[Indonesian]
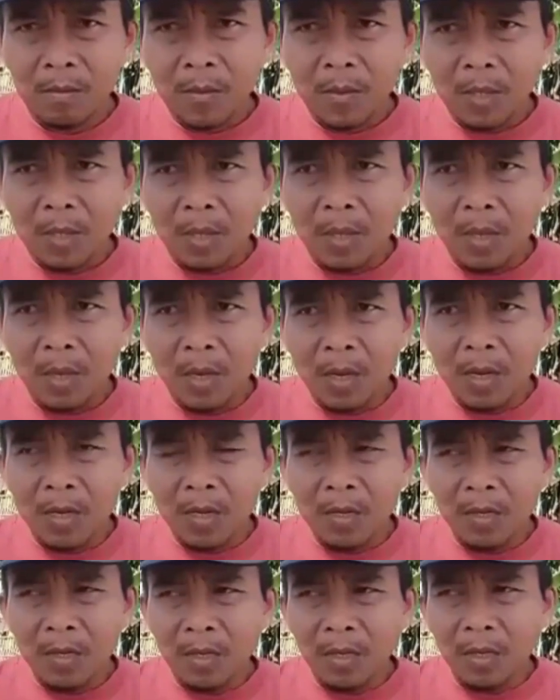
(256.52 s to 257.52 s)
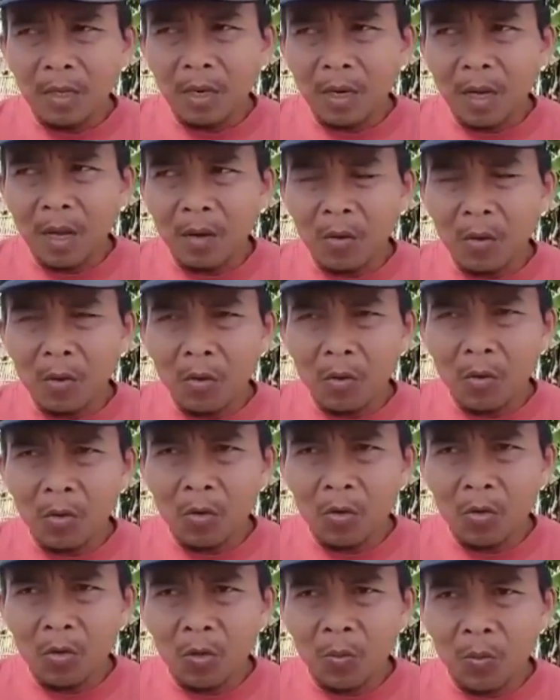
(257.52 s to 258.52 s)
Ya ya sekitar yang dulu
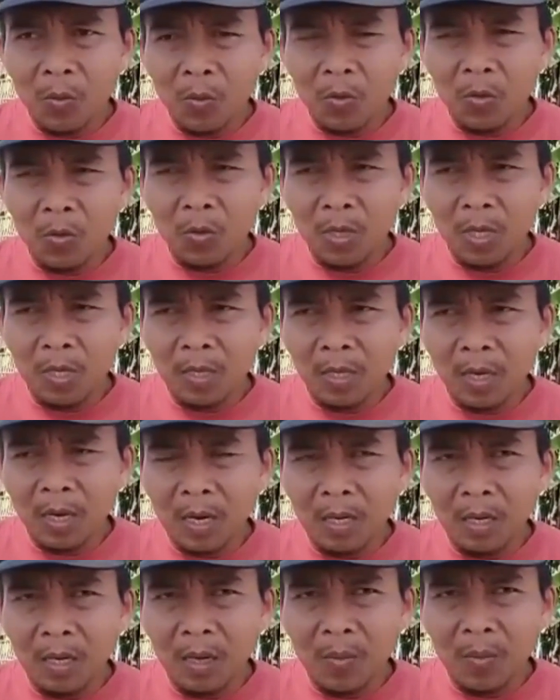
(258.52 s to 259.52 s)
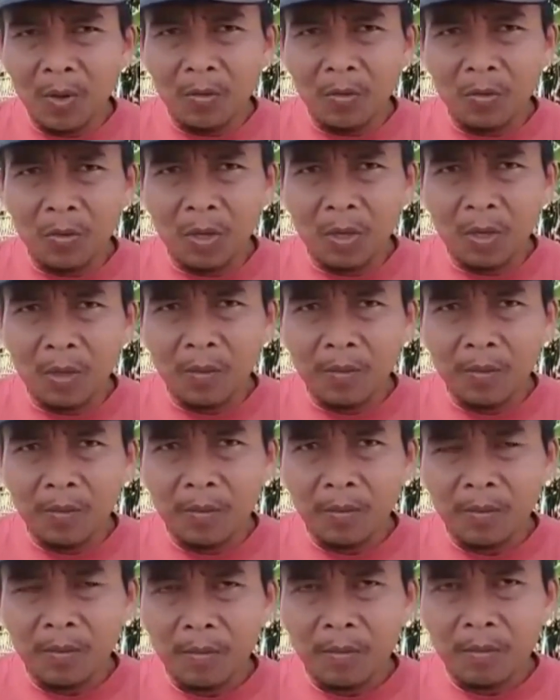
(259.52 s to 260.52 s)
10 juta sekarang 8 juta. Berarti
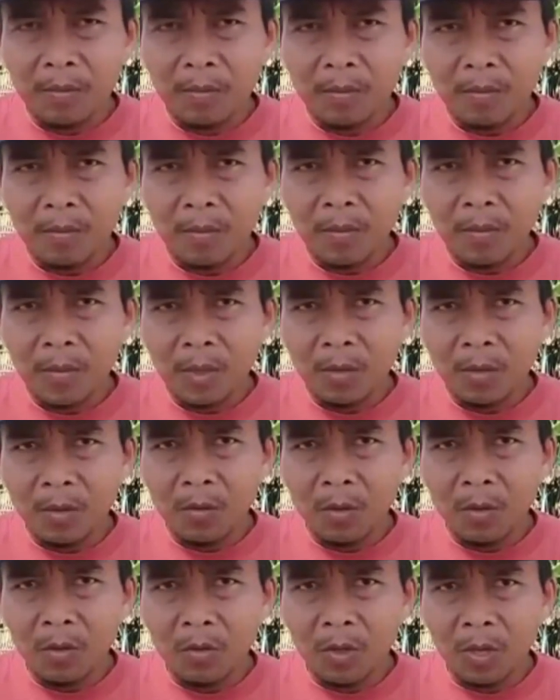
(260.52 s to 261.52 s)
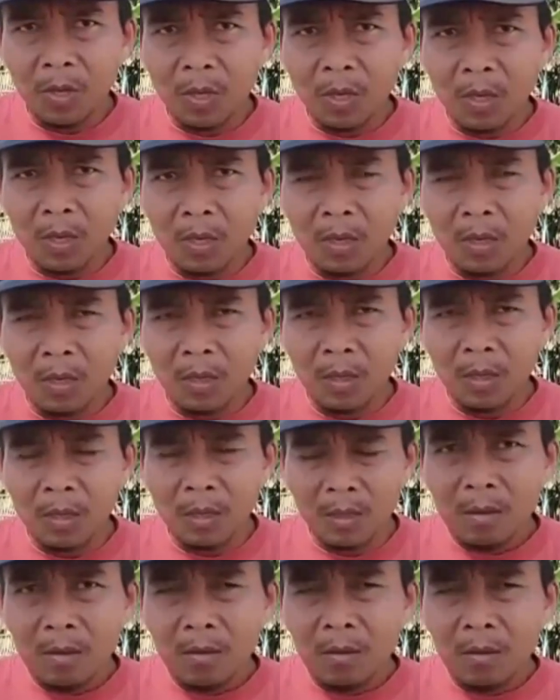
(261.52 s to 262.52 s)
turun eh, sekitar 2 juta, 2 juta ya.
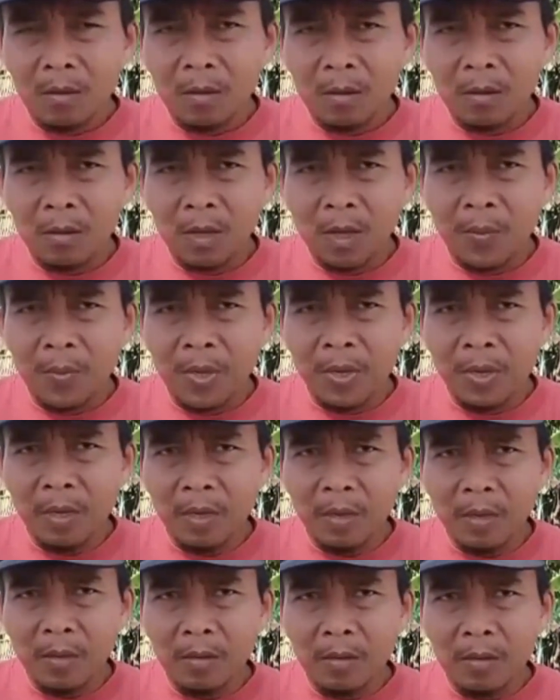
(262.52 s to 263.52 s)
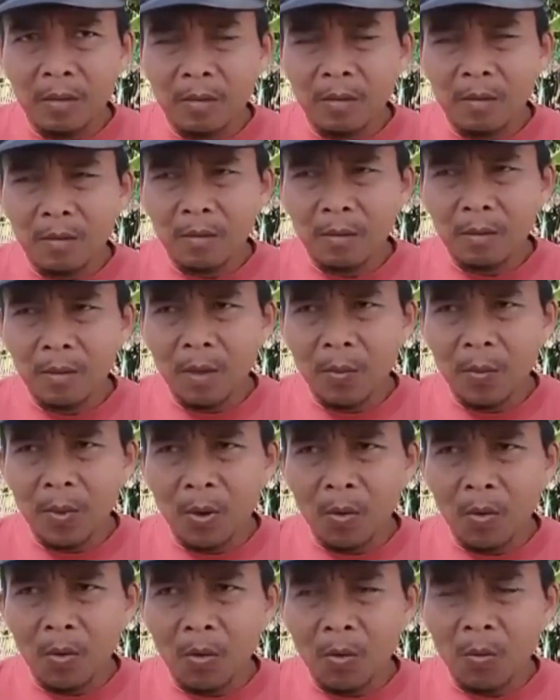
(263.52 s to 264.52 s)
Tapi ya PO
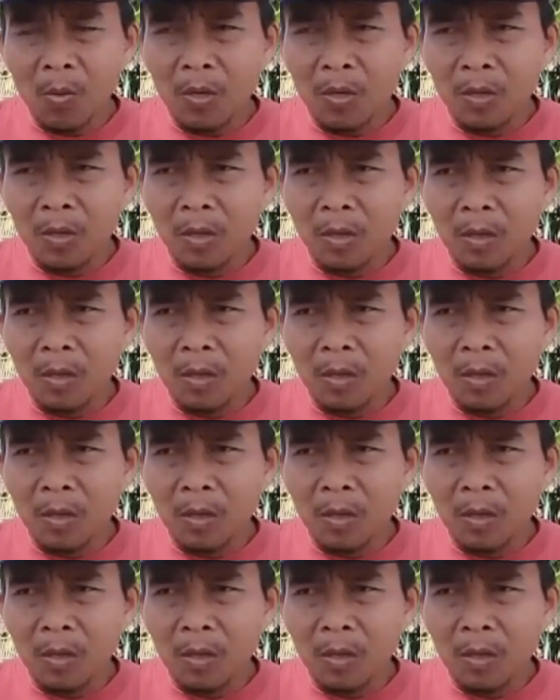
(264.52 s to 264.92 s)
mangsa